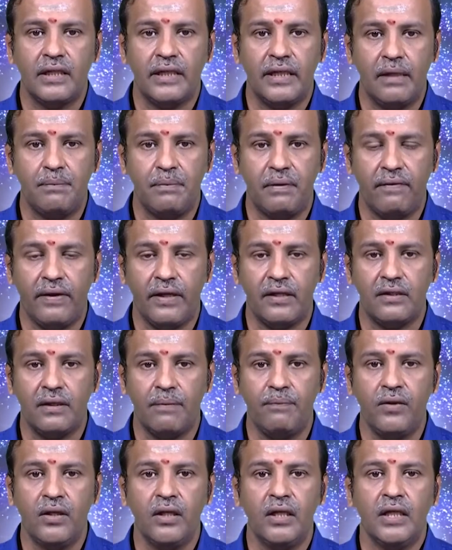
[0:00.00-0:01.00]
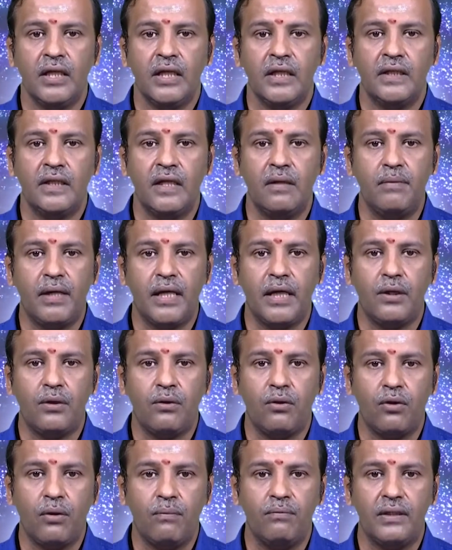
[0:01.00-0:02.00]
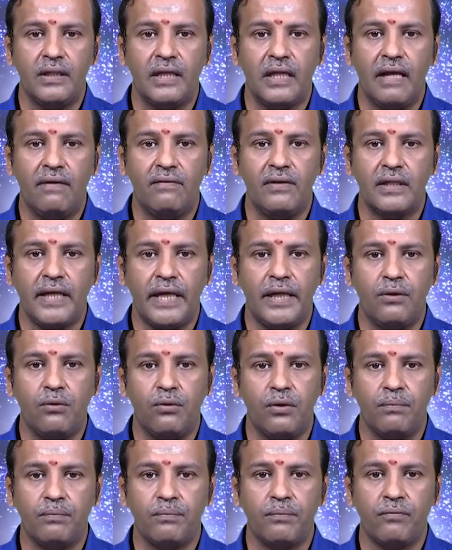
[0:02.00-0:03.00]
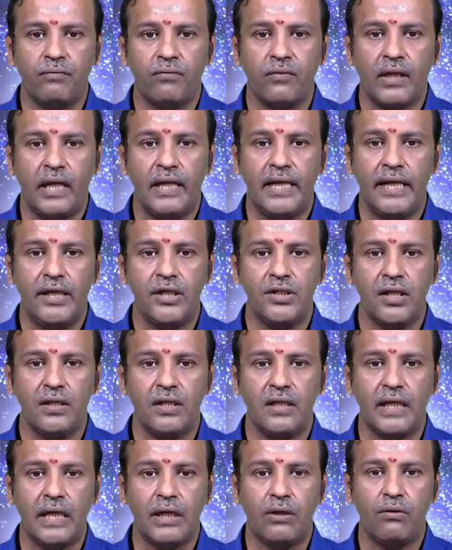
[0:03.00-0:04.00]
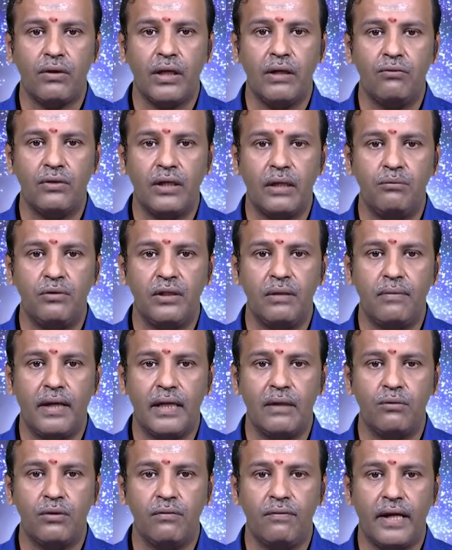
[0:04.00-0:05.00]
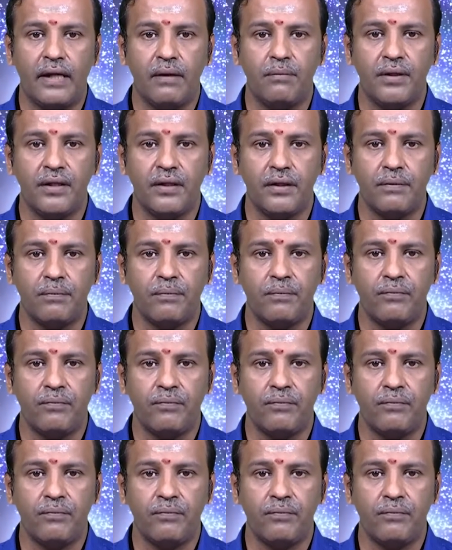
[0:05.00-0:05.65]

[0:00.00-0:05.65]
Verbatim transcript: கிரகப்பிரவேசம் திருமண யோகம் இதெல்லாம் வந்து கைகூடும் எல்லாம் அதிர்ஷ்டத்தை தரக்கூடிய ஒரு அற்புதமான ஒரு வாரம் இது